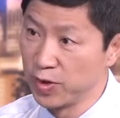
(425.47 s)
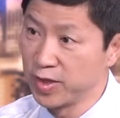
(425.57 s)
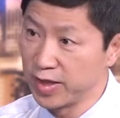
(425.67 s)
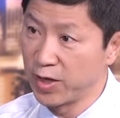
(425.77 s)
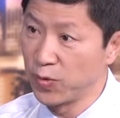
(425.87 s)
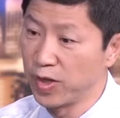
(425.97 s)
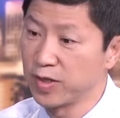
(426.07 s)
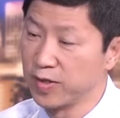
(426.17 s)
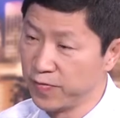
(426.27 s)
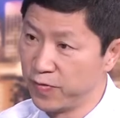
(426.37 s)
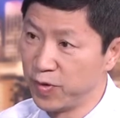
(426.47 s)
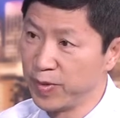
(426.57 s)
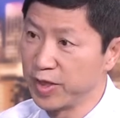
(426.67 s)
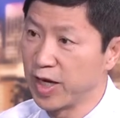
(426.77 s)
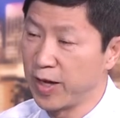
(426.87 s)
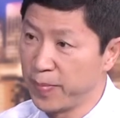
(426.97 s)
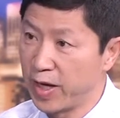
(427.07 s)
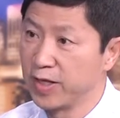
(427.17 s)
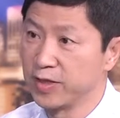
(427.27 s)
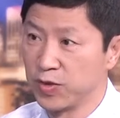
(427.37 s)
额的贷款 conforming high
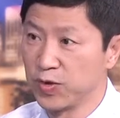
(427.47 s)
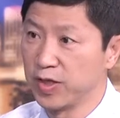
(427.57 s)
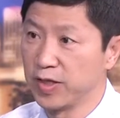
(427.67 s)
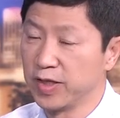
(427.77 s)
balance 都可以。